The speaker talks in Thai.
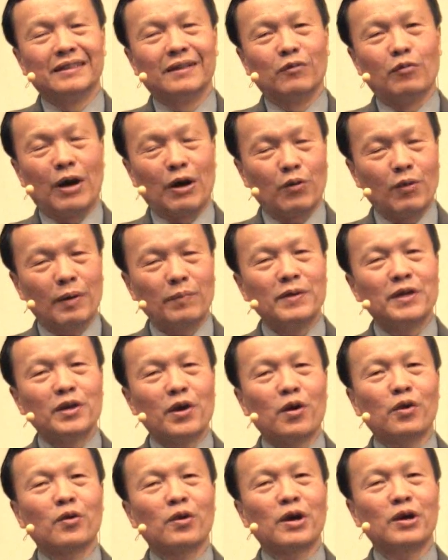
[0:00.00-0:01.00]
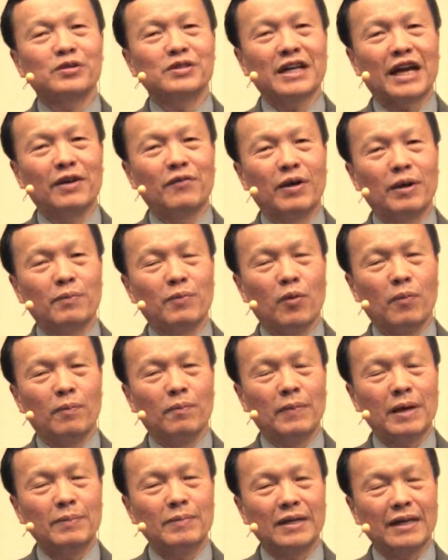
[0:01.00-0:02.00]
หวังว่าพี่น้องคงเข้าใจว่าผม
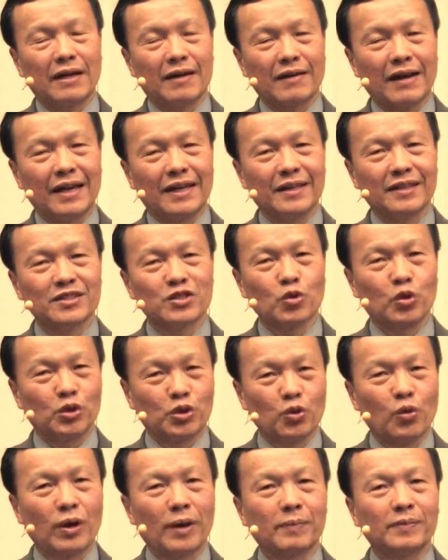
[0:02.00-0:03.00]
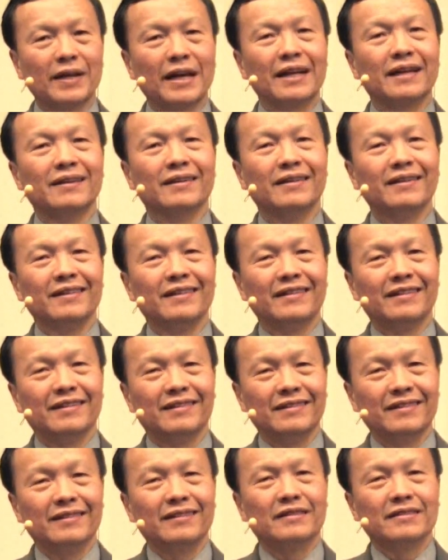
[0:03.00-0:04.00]
ไม่มีอะไรส่วนตัวกับท่าน
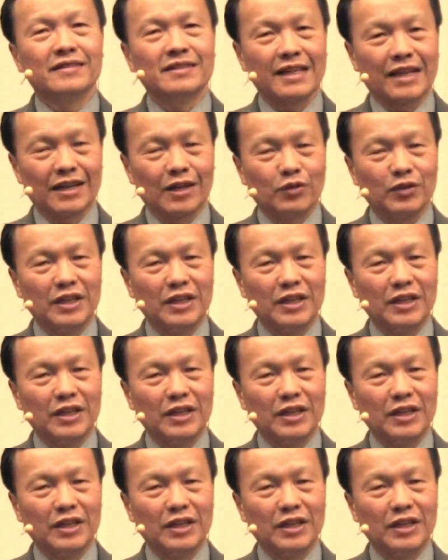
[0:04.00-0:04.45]
สิ่งเหล่า